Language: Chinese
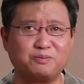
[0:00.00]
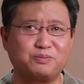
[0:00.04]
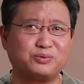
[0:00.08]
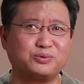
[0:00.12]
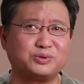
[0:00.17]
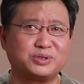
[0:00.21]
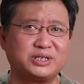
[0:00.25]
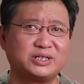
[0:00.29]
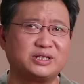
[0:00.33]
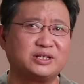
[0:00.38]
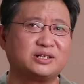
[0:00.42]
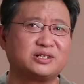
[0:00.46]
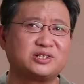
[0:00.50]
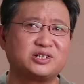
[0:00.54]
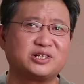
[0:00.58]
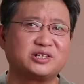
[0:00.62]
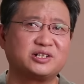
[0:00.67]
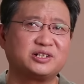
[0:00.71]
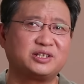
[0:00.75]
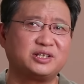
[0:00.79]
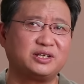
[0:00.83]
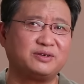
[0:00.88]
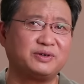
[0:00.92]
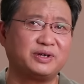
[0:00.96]
普京的
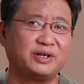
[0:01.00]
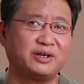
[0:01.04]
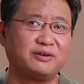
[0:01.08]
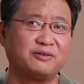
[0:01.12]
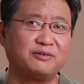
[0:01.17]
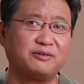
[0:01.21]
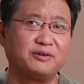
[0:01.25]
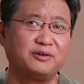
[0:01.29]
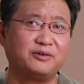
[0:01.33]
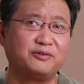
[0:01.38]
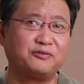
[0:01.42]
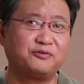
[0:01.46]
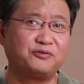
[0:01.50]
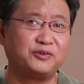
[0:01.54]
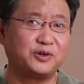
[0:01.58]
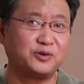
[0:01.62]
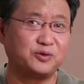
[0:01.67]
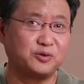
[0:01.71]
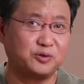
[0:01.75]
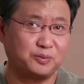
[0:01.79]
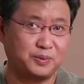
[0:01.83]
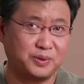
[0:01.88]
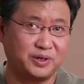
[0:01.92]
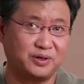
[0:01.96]
政治地位
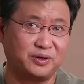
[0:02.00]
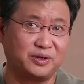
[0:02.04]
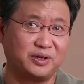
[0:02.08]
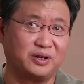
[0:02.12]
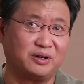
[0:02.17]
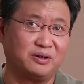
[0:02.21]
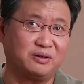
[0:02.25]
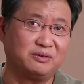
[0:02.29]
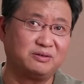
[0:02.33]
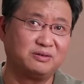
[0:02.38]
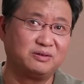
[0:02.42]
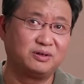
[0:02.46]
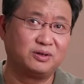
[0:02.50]
风雨飘摇。